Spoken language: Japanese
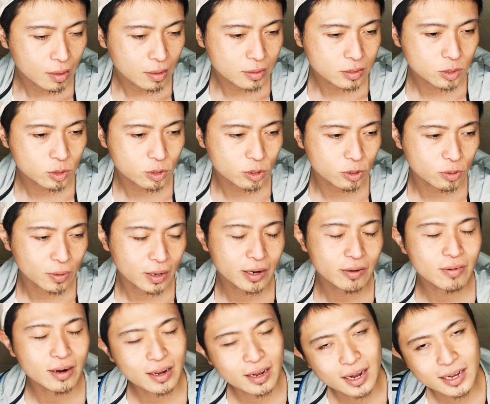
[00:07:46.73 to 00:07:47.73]
その
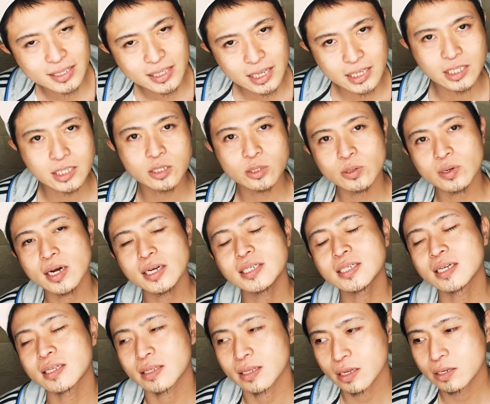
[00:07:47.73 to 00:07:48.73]
我々発達障害
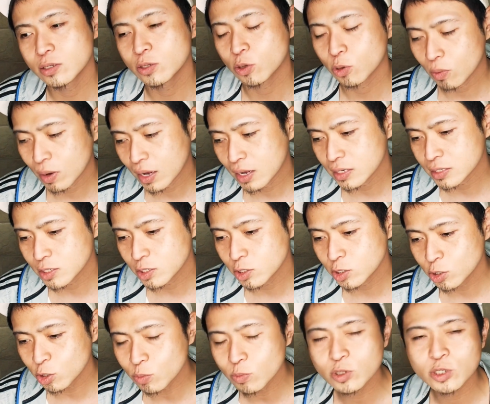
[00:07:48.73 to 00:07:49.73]
者っていうのは
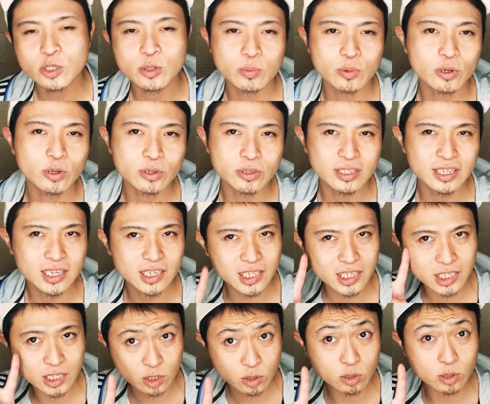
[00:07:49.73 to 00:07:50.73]
そもそも二
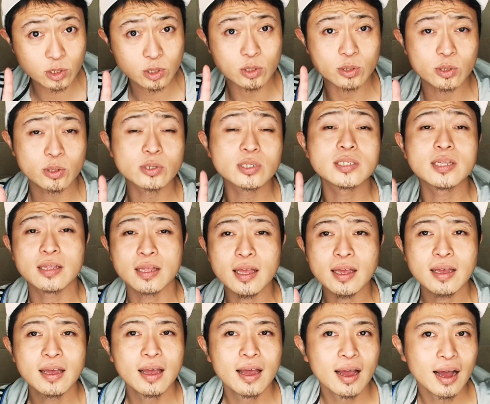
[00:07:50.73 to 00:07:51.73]
次症状として
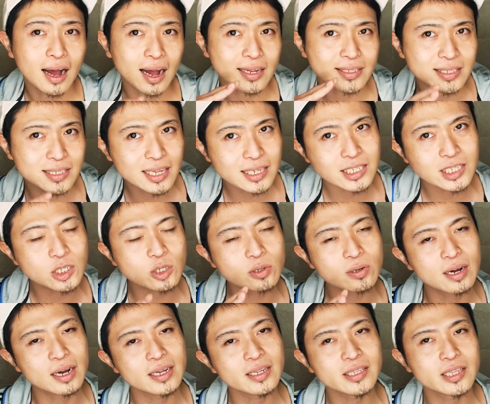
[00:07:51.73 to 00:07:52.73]
ね発達障
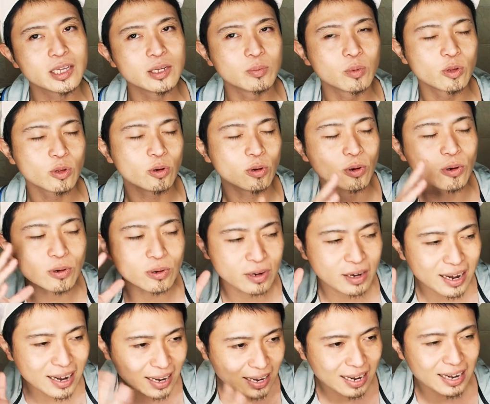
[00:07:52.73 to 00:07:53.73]
害っていうものを
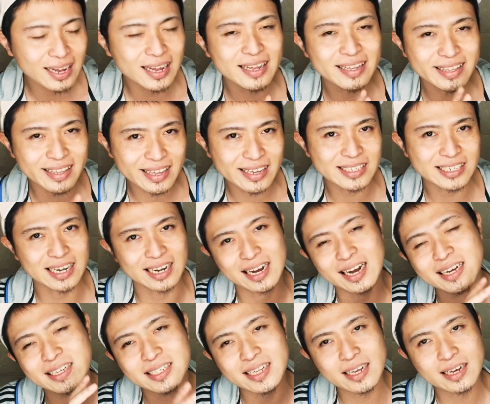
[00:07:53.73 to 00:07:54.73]
抱えて社
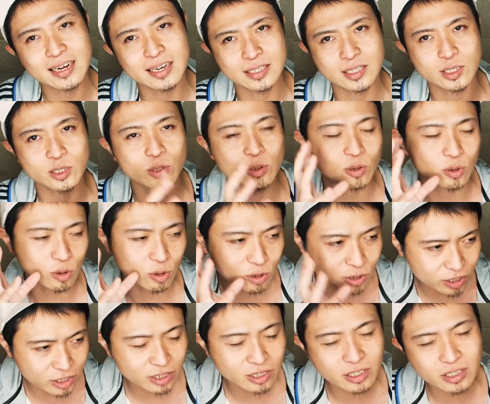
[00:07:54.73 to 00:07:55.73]
会生活を
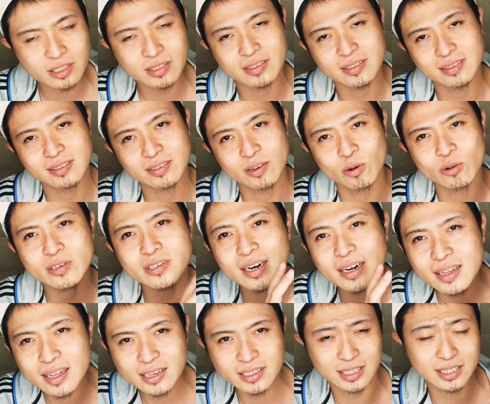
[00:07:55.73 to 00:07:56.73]
送る送
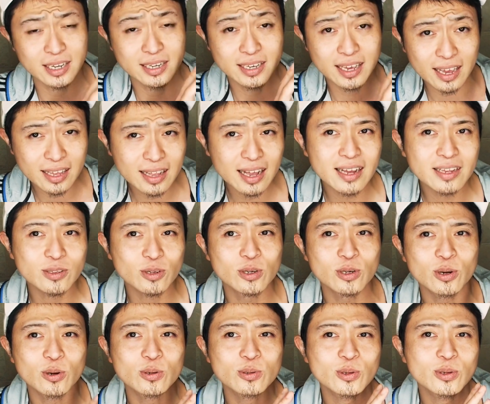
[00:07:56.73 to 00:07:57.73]
らなくちゃいけないと
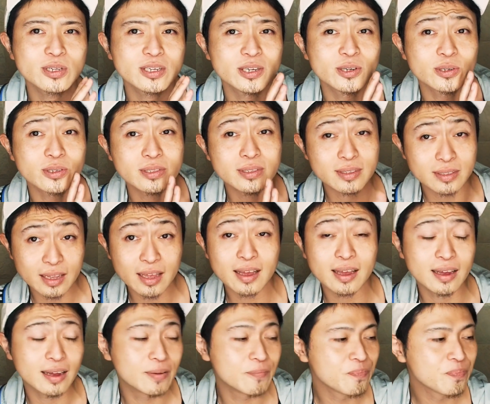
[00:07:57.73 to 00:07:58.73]
いうことによっ
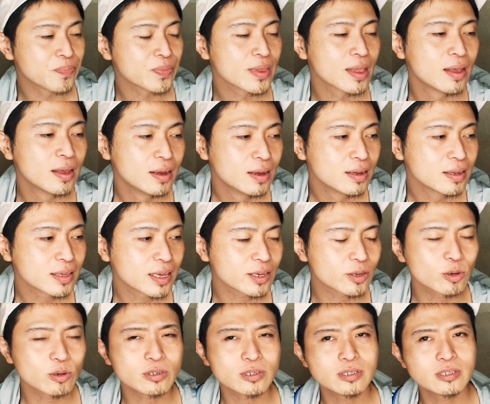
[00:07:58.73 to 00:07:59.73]
て結
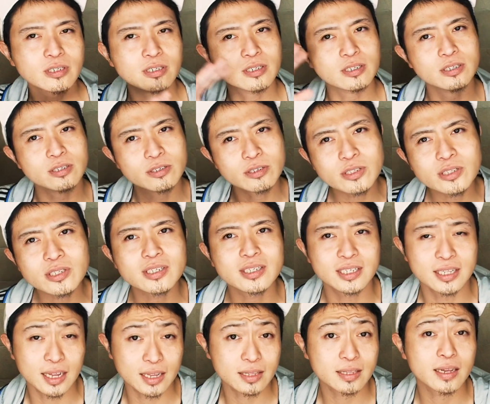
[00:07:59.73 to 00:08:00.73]
局うつに
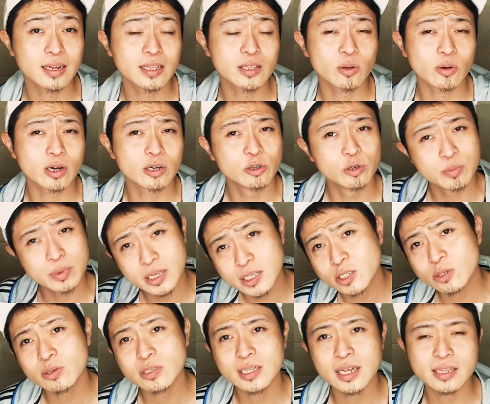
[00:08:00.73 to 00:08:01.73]
なったりとか不眠
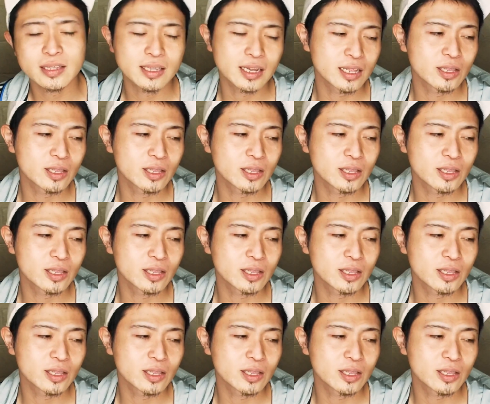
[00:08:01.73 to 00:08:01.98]
症になった